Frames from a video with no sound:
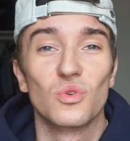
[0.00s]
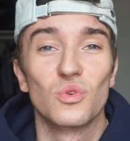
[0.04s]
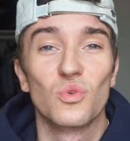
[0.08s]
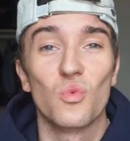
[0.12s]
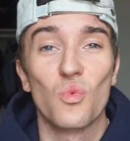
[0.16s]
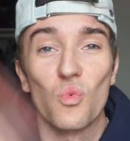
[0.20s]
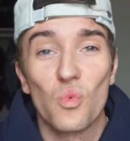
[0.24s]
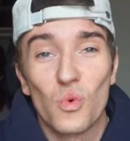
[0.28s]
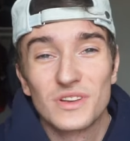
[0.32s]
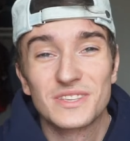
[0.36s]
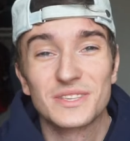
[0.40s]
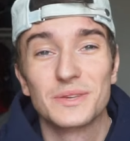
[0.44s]

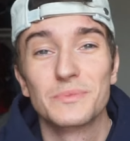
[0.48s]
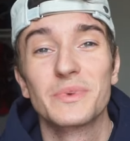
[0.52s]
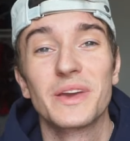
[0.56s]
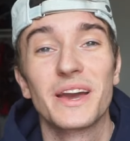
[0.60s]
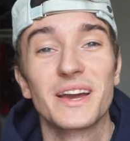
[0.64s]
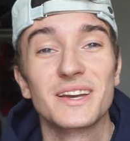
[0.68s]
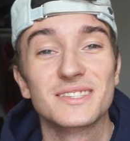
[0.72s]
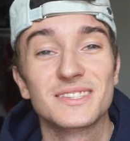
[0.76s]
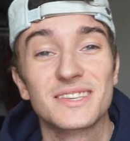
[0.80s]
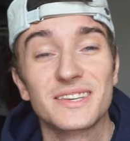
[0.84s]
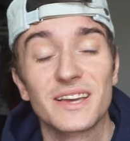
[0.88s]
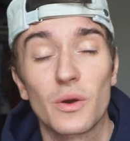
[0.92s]
What's up
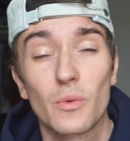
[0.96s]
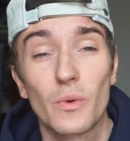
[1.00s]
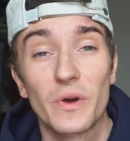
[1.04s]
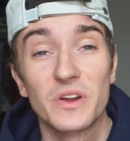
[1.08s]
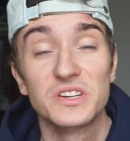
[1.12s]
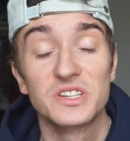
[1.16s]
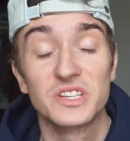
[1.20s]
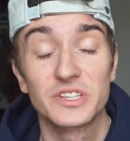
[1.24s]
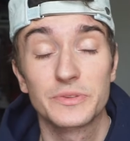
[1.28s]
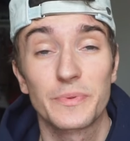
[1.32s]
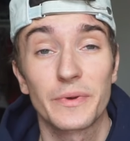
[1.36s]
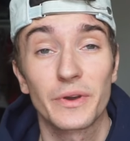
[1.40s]
guys, c'est
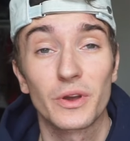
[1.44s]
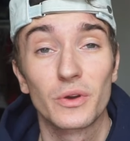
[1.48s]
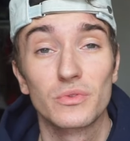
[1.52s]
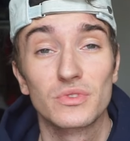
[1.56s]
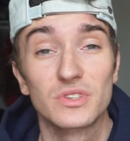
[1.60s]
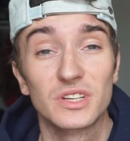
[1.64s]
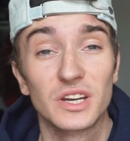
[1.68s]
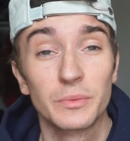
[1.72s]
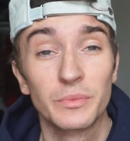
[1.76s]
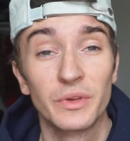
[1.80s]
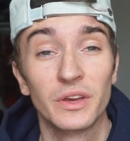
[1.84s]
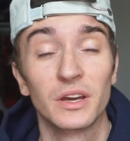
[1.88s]
Erwan, j'espère que vous
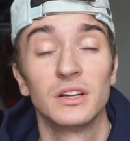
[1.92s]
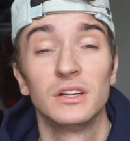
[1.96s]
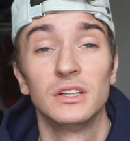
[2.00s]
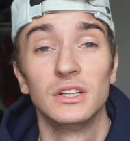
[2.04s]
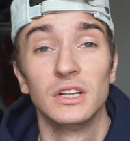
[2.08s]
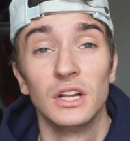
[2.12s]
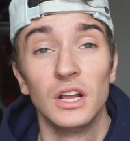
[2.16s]
allez bien.